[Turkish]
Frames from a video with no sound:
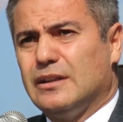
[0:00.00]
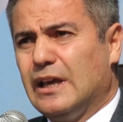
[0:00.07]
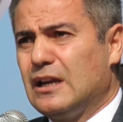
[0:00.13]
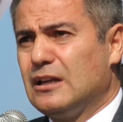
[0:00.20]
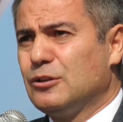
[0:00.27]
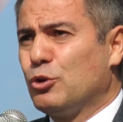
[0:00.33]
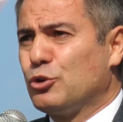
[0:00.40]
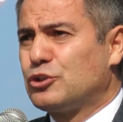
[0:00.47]

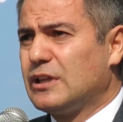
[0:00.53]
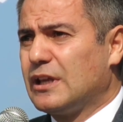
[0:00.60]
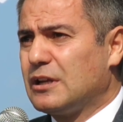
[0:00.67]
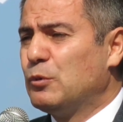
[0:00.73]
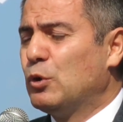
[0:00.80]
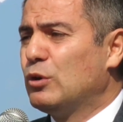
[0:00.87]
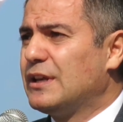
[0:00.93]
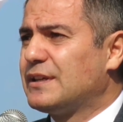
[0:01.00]
Değerli
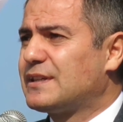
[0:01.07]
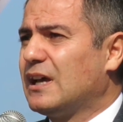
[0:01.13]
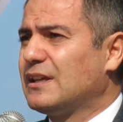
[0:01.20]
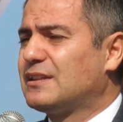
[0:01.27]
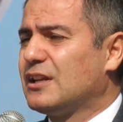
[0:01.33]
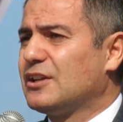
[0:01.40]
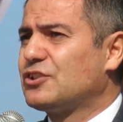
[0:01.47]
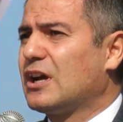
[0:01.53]
dostlarım öyleyse
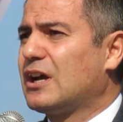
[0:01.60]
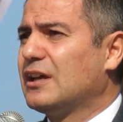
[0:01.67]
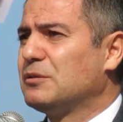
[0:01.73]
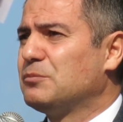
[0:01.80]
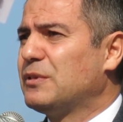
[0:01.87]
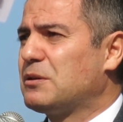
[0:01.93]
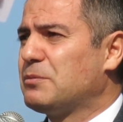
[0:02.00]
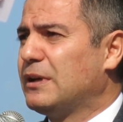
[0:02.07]
atılacak
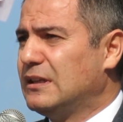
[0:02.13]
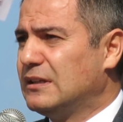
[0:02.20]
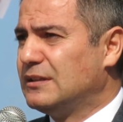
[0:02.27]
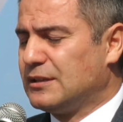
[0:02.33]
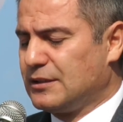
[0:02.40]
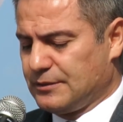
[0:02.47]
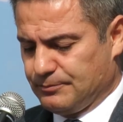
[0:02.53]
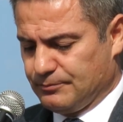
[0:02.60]
adımlar
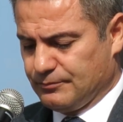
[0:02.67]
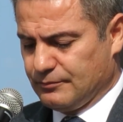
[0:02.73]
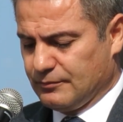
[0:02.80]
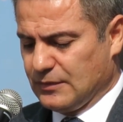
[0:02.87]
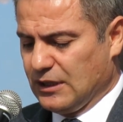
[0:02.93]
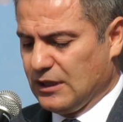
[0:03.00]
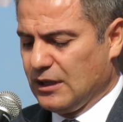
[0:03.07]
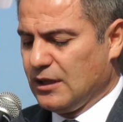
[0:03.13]
bellidir.
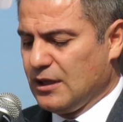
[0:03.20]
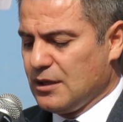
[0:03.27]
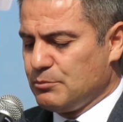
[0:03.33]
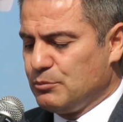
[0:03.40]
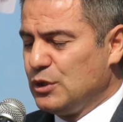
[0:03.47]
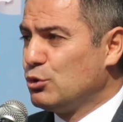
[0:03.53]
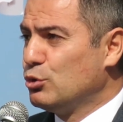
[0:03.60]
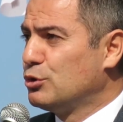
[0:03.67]

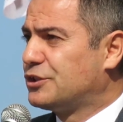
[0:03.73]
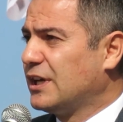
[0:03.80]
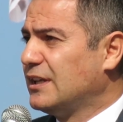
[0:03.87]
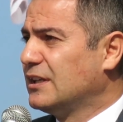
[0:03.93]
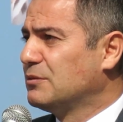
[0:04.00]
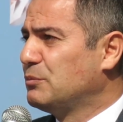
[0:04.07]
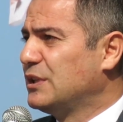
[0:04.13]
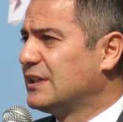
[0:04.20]
Bir
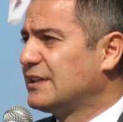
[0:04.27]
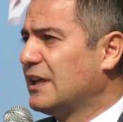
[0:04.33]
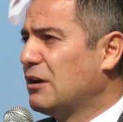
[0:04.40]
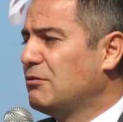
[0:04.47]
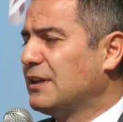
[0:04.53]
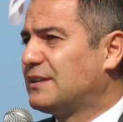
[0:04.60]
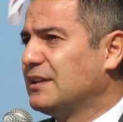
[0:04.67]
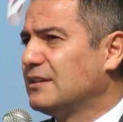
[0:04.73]
ülkenin, bir
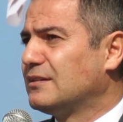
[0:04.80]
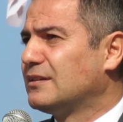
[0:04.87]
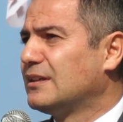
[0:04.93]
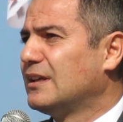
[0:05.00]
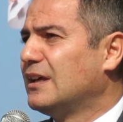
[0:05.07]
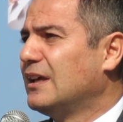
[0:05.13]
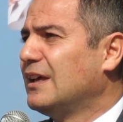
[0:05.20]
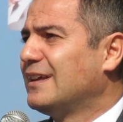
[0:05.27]
devletin
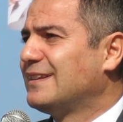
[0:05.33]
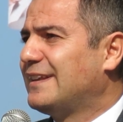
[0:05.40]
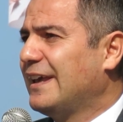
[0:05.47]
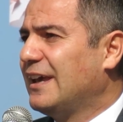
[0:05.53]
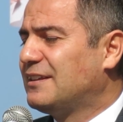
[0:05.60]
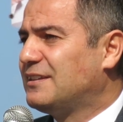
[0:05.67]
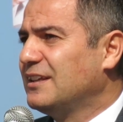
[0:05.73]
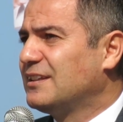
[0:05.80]

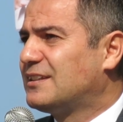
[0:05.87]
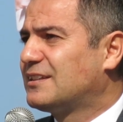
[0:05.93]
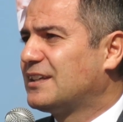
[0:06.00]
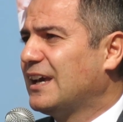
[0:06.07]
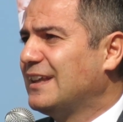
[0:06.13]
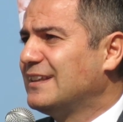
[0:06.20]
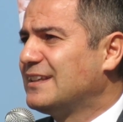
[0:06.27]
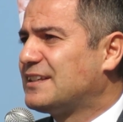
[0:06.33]
tehdit
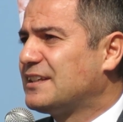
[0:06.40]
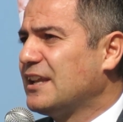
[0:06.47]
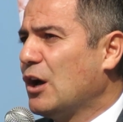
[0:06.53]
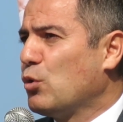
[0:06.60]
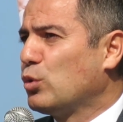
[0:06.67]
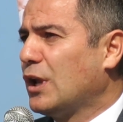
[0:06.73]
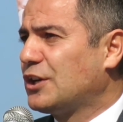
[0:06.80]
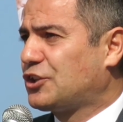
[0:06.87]

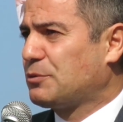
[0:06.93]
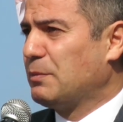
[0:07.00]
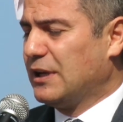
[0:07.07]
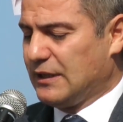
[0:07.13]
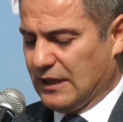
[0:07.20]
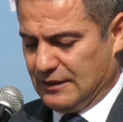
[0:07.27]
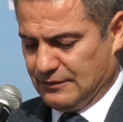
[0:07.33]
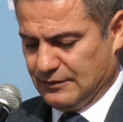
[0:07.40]
kendisine
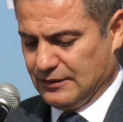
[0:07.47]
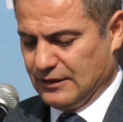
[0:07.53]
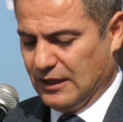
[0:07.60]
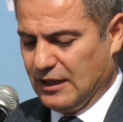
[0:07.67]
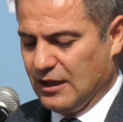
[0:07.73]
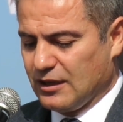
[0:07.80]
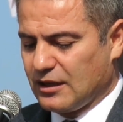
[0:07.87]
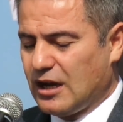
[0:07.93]
ulaşmadan
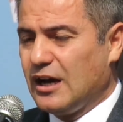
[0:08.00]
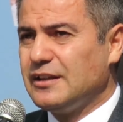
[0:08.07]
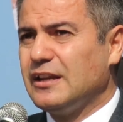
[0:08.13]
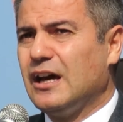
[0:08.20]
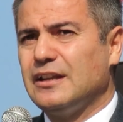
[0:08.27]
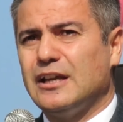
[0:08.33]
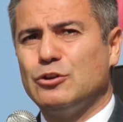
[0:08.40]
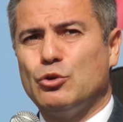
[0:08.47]

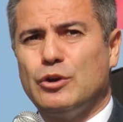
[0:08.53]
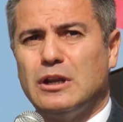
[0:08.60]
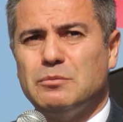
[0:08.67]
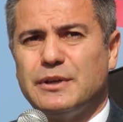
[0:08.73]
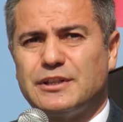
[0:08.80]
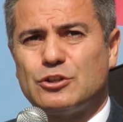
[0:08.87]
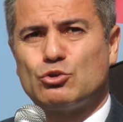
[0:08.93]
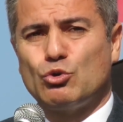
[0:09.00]
kaynağına
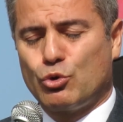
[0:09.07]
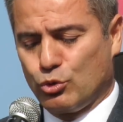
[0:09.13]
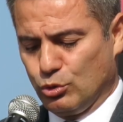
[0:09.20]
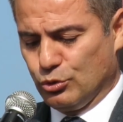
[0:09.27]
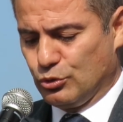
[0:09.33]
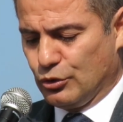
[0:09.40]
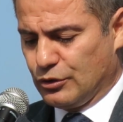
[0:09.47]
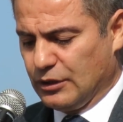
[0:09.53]
yönelmesi
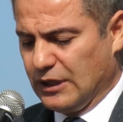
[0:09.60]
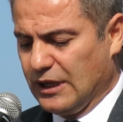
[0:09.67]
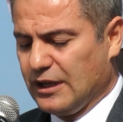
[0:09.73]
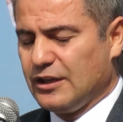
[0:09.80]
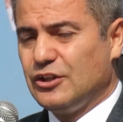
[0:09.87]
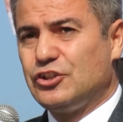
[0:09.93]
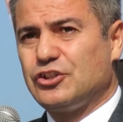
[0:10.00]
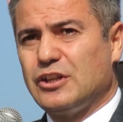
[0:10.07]
zorunludur.
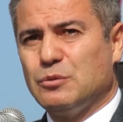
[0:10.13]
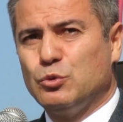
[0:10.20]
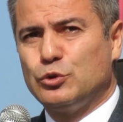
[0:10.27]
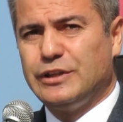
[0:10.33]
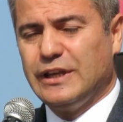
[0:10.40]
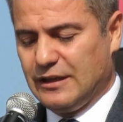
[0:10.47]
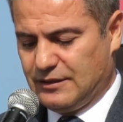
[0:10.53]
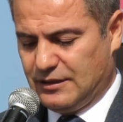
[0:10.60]
İşte
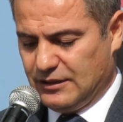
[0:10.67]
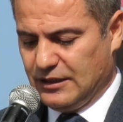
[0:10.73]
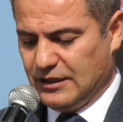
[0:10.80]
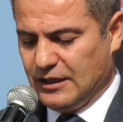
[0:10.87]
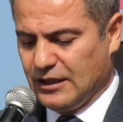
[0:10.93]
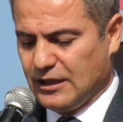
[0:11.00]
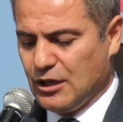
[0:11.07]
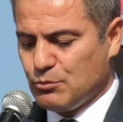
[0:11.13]
bu
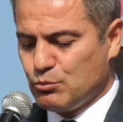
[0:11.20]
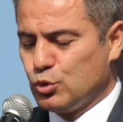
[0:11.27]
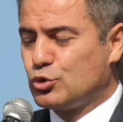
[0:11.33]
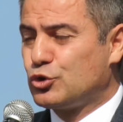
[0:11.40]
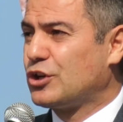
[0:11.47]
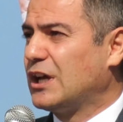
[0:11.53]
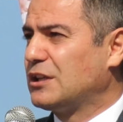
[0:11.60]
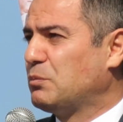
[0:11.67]
tehdidi, bu
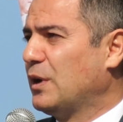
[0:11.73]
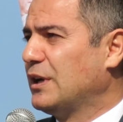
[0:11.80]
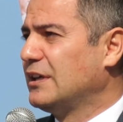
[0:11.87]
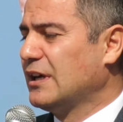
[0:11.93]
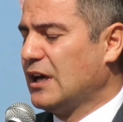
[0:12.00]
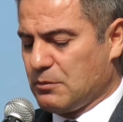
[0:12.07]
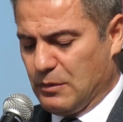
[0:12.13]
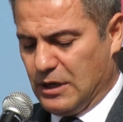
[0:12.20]

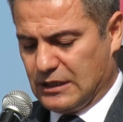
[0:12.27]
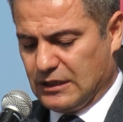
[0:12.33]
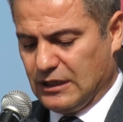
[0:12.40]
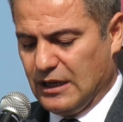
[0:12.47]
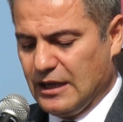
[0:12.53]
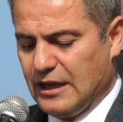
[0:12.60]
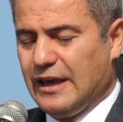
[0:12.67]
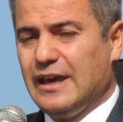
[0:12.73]
kuşatmayı yarmak,
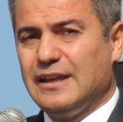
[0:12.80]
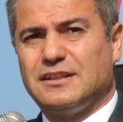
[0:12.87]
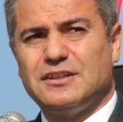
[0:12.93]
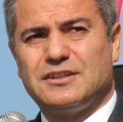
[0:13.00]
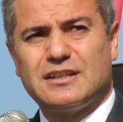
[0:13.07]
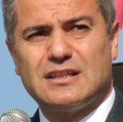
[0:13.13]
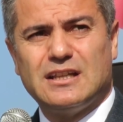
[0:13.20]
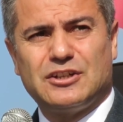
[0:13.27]

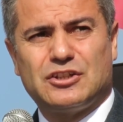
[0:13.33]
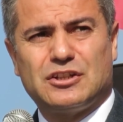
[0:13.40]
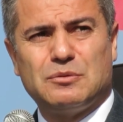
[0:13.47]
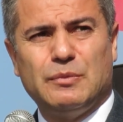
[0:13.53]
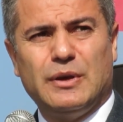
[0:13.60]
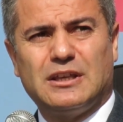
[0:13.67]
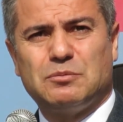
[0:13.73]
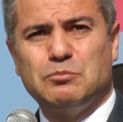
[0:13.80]

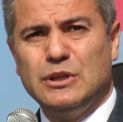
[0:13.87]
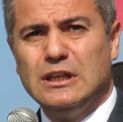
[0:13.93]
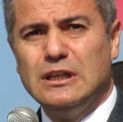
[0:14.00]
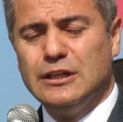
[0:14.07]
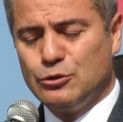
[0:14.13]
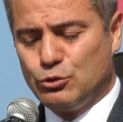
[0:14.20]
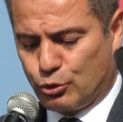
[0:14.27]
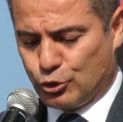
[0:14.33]
etkisizleştirmek
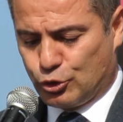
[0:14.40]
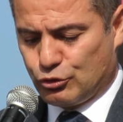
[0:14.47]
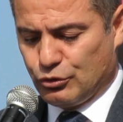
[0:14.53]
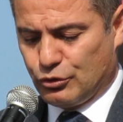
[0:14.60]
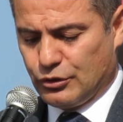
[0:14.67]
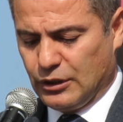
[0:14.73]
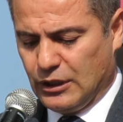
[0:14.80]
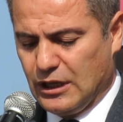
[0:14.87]
milli
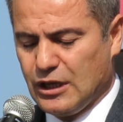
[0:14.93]
duruştur,